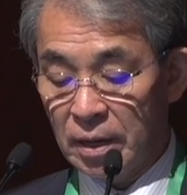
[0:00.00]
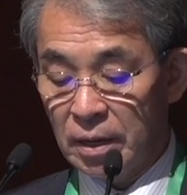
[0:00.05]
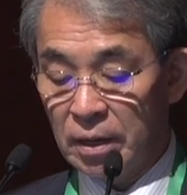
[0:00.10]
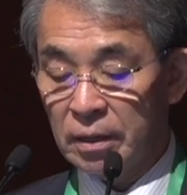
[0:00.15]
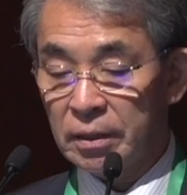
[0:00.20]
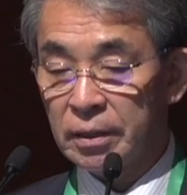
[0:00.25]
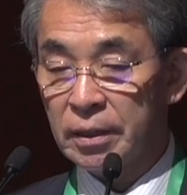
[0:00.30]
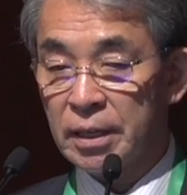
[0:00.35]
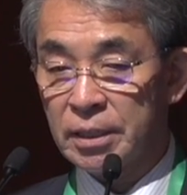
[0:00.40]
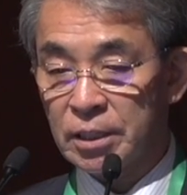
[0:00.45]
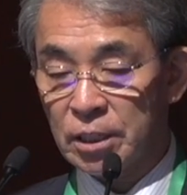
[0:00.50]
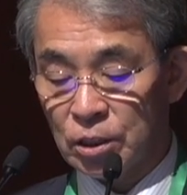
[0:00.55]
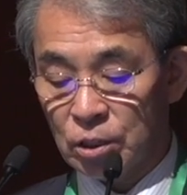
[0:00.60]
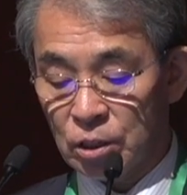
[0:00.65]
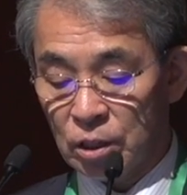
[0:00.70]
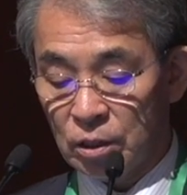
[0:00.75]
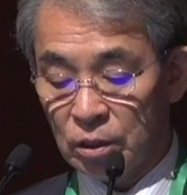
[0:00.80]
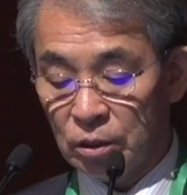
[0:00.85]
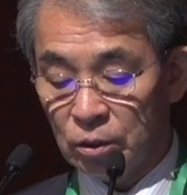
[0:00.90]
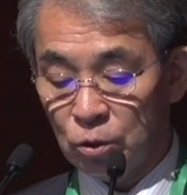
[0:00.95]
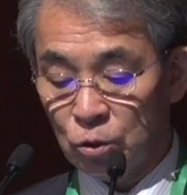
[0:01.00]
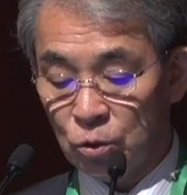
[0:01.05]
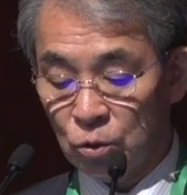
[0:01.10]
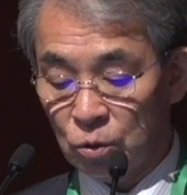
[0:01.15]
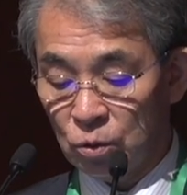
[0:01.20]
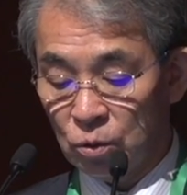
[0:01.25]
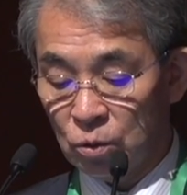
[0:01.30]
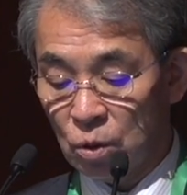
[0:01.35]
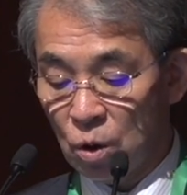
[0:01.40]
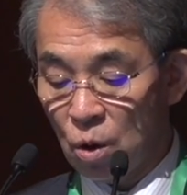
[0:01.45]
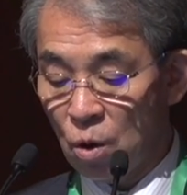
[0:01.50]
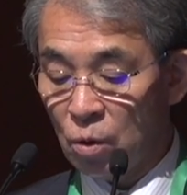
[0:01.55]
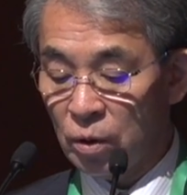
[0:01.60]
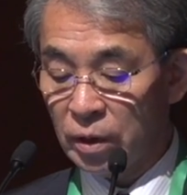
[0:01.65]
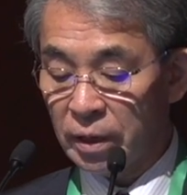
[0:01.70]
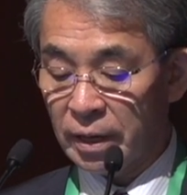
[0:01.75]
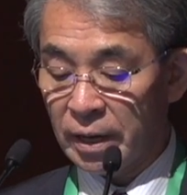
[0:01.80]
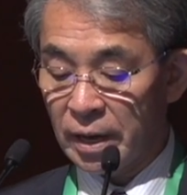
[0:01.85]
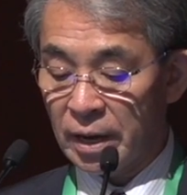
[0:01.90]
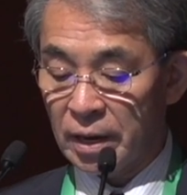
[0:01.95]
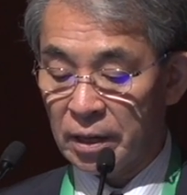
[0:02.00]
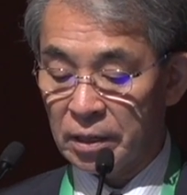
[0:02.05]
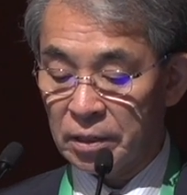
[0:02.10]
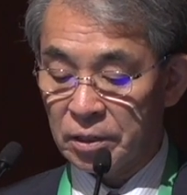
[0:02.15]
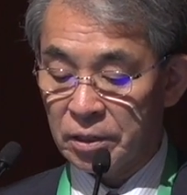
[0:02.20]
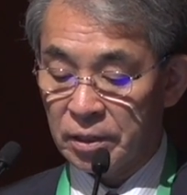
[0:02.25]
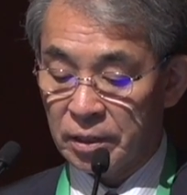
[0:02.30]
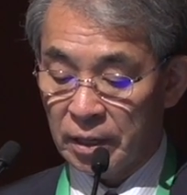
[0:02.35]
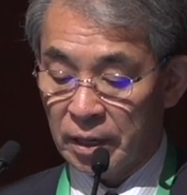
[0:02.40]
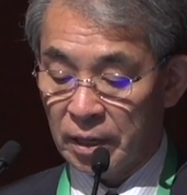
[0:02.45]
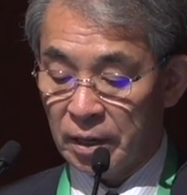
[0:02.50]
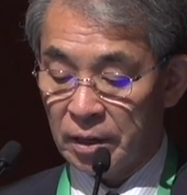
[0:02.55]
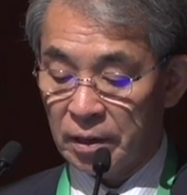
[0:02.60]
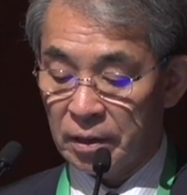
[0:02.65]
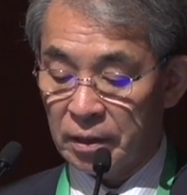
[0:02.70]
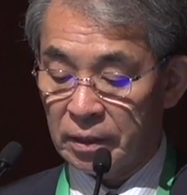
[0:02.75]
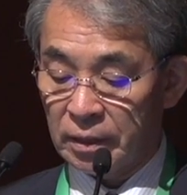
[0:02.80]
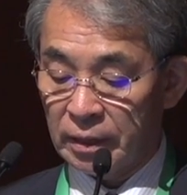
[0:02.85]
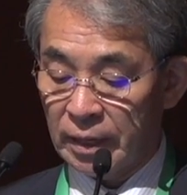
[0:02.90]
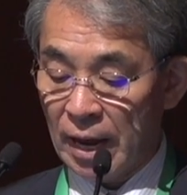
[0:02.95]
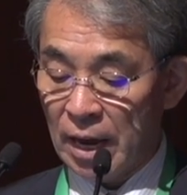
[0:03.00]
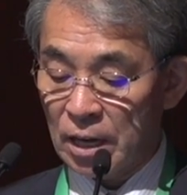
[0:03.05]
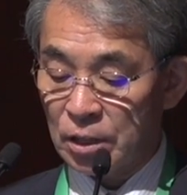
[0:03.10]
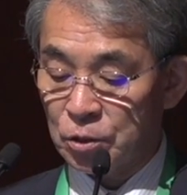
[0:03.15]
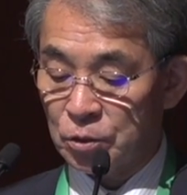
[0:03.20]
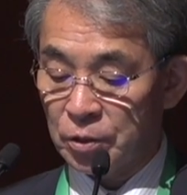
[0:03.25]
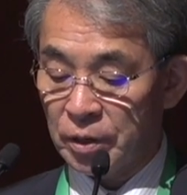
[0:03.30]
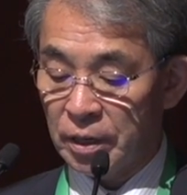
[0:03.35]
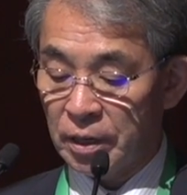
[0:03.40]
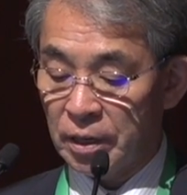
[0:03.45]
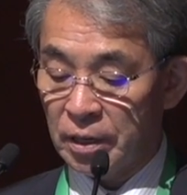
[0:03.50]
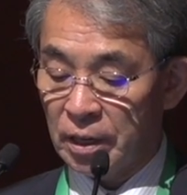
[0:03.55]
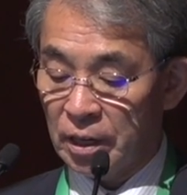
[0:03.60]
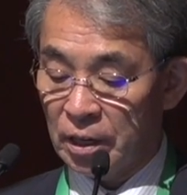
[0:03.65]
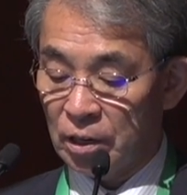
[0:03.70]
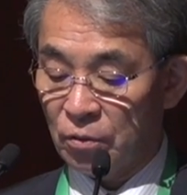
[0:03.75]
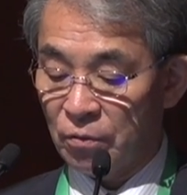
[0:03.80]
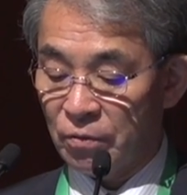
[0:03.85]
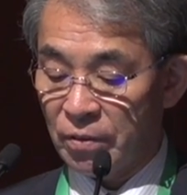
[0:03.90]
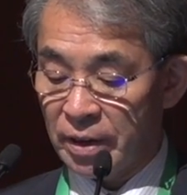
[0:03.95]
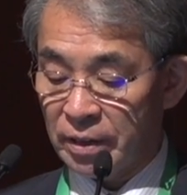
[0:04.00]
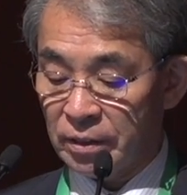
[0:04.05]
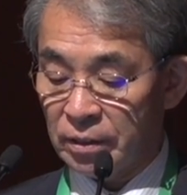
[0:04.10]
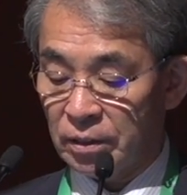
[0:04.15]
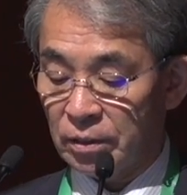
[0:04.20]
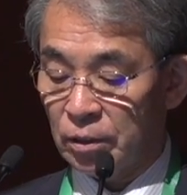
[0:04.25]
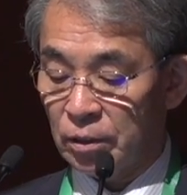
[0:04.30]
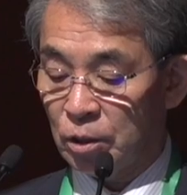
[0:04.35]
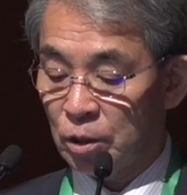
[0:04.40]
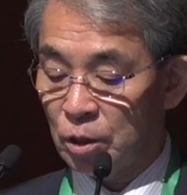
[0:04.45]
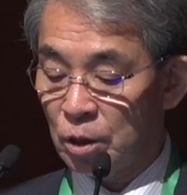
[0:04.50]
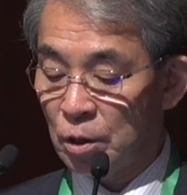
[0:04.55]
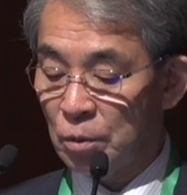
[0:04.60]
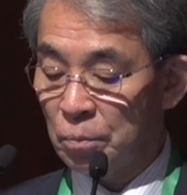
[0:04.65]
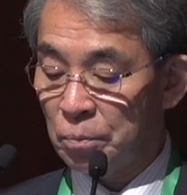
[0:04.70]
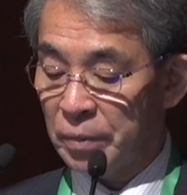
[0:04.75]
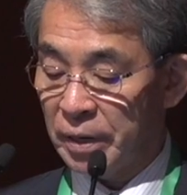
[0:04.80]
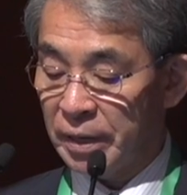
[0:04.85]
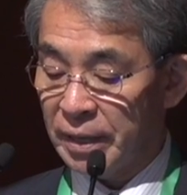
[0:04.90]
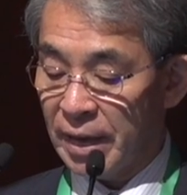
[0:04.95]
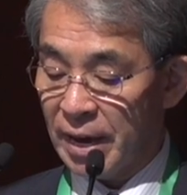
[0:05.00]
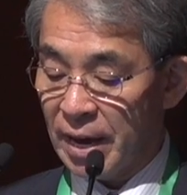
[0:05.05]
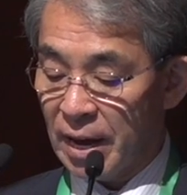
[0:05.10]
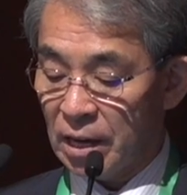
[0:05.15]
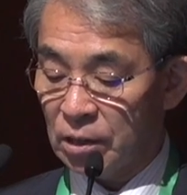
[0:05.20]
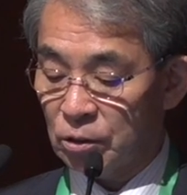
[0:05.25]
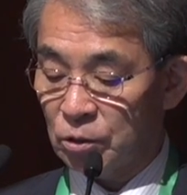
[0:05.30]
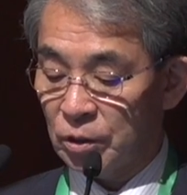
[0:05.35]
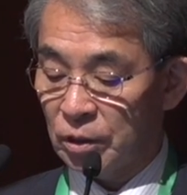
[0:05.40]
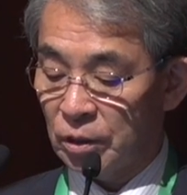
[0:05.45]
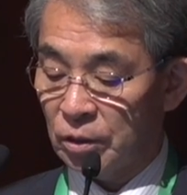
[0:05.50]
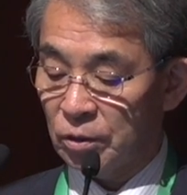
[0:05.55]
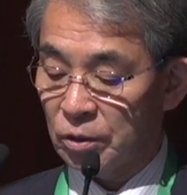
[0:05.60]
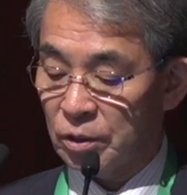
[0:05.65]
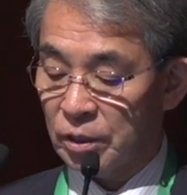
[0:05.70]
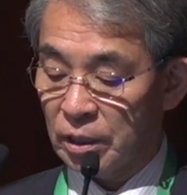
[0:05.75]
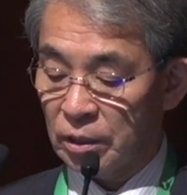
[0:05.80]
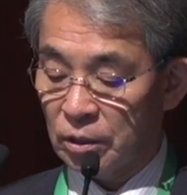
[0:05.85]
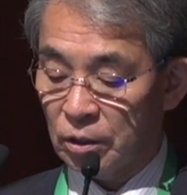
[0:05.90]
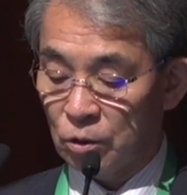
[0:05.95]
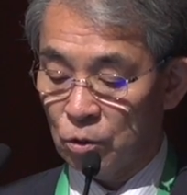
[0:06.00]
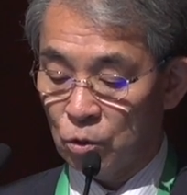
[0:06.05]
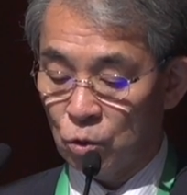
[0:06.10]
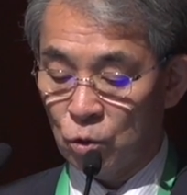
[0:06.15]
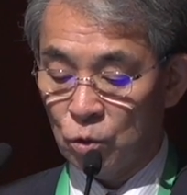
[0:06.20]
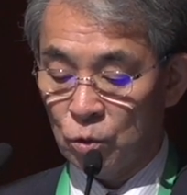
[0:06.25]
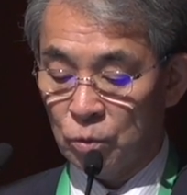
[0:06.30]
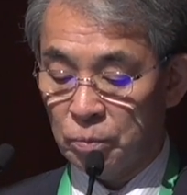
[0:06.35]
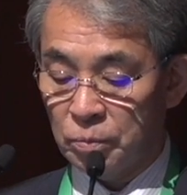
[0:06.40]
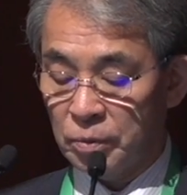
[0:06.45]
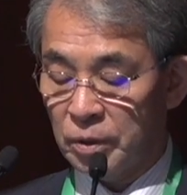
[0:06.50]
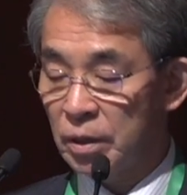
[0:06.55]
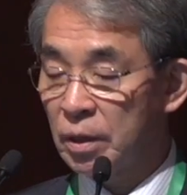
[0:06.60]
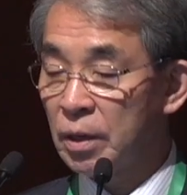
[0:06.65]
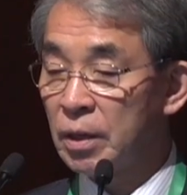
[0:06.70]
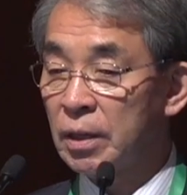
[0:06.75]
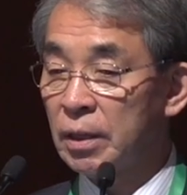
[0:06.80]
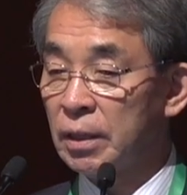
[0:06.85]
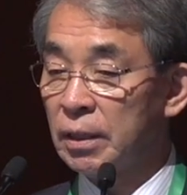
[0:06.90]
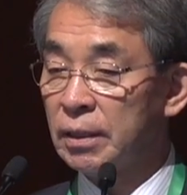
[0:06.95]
а необходимо также добиваться повышения финансирования этих новых э, инициатив.